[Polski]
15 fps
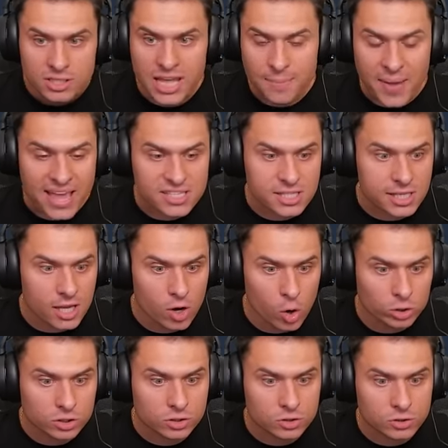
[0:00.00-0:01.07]
Niebieski
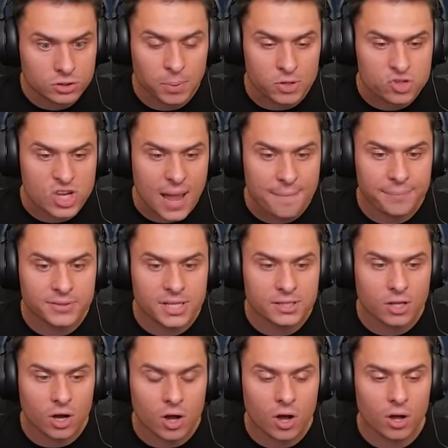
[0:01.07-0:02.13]
lód! Potrzebny
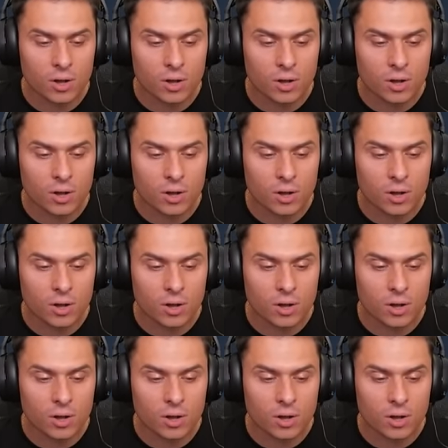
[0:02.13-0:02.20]
do